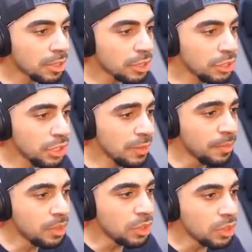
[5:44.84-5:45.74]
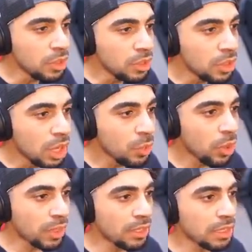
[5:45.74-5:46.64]
الرحيم النط ايوه
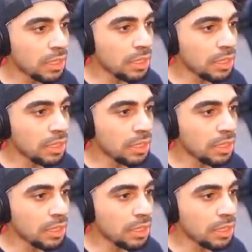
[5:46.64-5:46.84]
اوكي اوكي, أوكي.